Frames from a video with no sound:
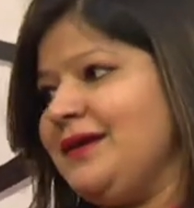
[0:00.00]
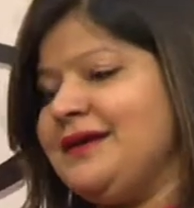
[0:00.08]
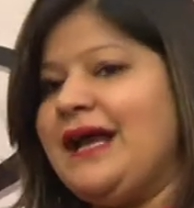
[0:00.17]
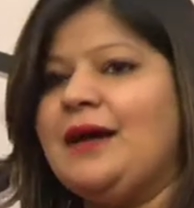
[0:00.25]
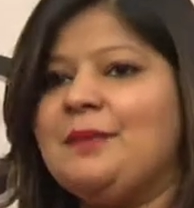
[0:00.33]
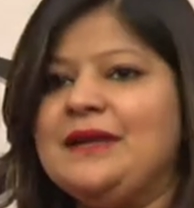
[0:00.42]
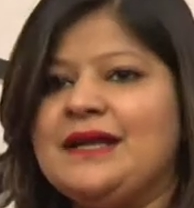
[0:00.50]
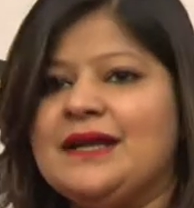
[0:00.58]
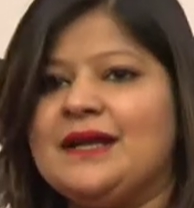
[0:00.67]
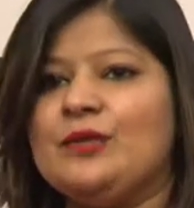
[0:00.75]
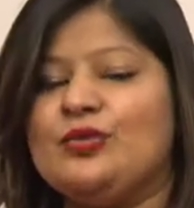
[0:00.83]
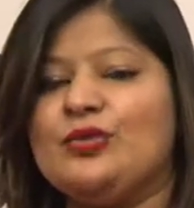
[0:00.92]
यहाँ पर
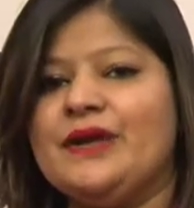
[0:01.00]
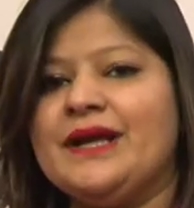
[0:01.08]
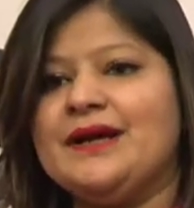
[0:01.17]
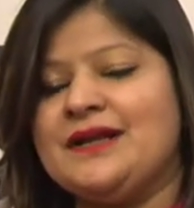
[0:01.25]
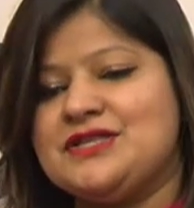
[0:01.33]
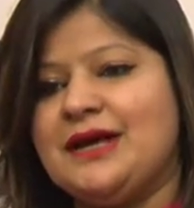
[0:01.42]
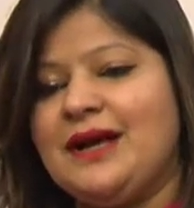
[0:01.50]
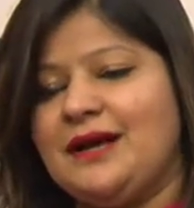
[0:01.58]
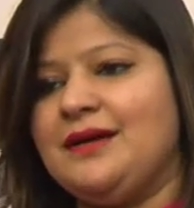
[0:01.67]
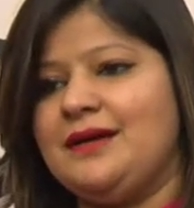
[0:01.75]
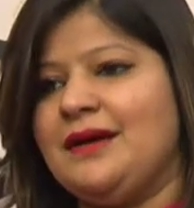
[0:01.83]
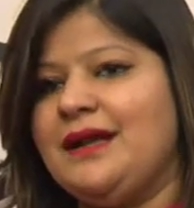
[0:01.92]
देख के उनको एक
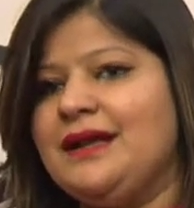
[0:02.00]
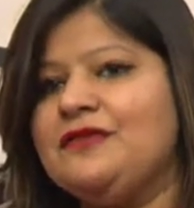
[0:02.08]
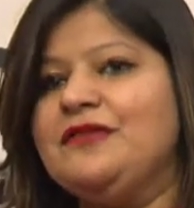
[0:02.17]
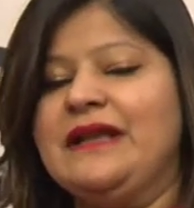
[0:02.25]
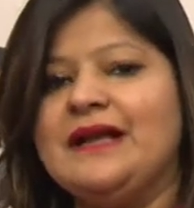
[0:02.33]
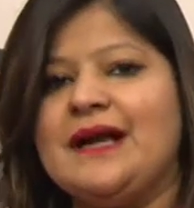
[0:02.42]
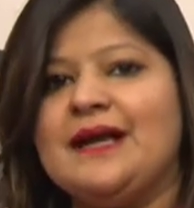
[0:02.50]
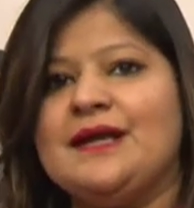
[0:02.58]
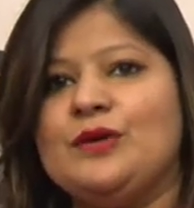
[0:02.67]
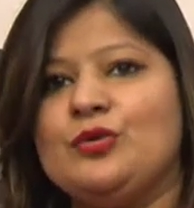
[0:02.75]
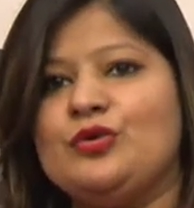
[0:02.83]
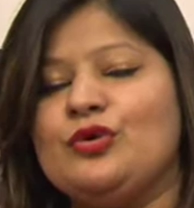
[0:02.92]
अलग फीलिंग
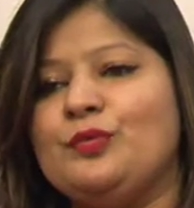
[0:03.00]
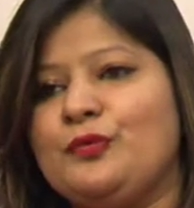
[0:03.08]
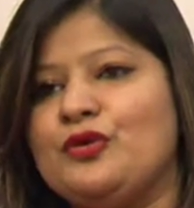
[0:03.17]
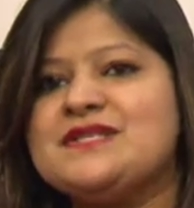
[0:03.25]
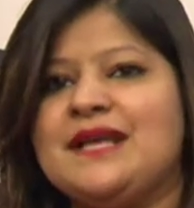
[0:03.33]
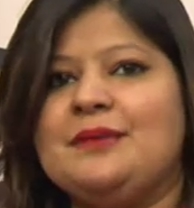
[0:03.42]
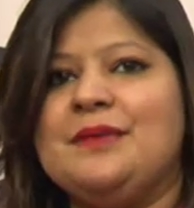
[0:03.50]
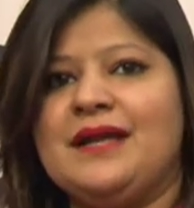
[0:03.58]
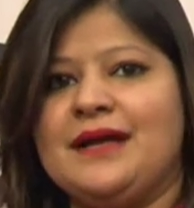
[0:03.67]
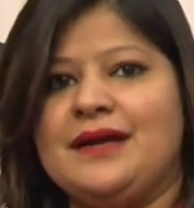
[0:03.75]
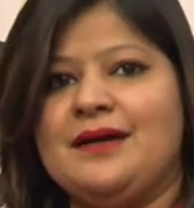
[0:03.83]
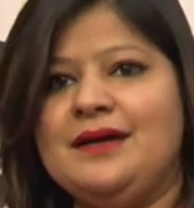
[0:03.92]
आएगी उनको प्रोत्साहन
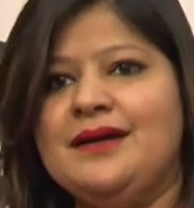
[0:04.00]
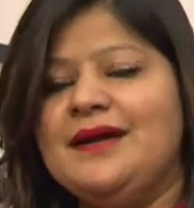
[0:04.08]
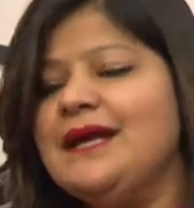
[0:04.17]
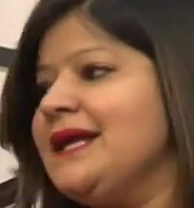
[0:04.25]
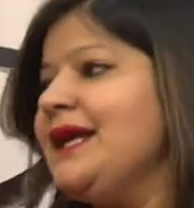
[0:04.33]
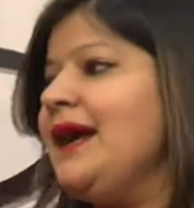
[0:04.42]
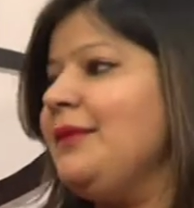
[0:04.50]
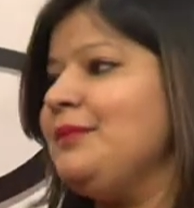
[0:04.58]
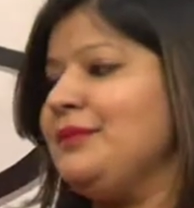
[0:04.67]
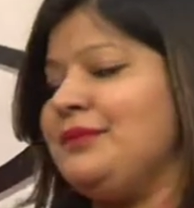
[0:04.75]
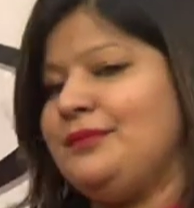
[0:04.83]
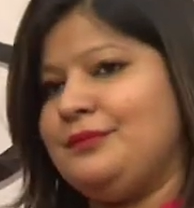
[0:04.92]
मिलेगा कि हम